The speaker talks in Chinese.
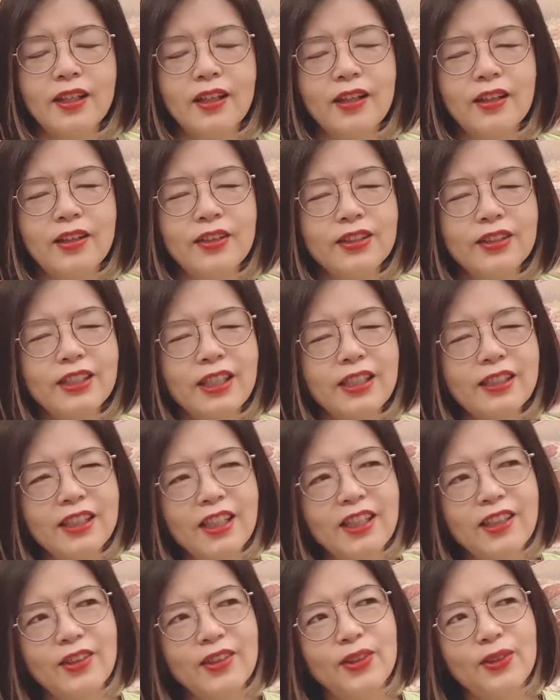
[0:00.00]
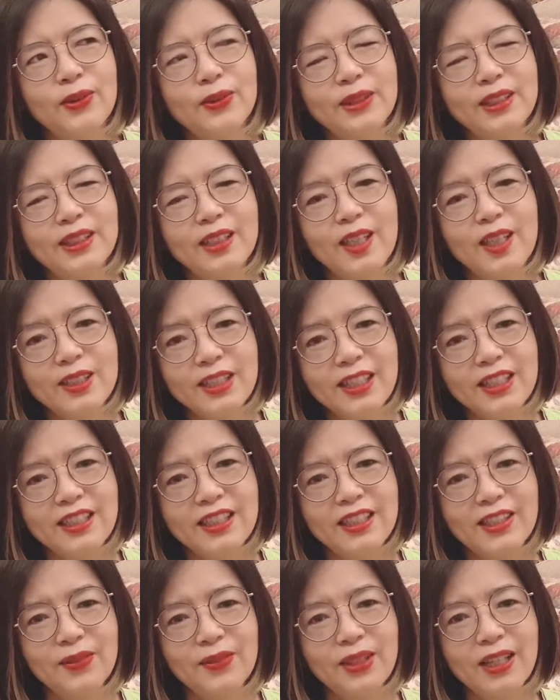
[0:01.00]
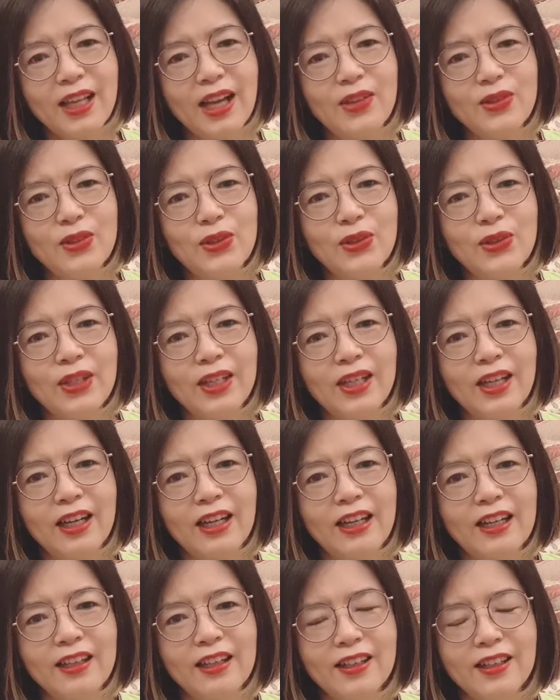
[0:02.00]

哎呦，想想我不知道这是什么感觉哈，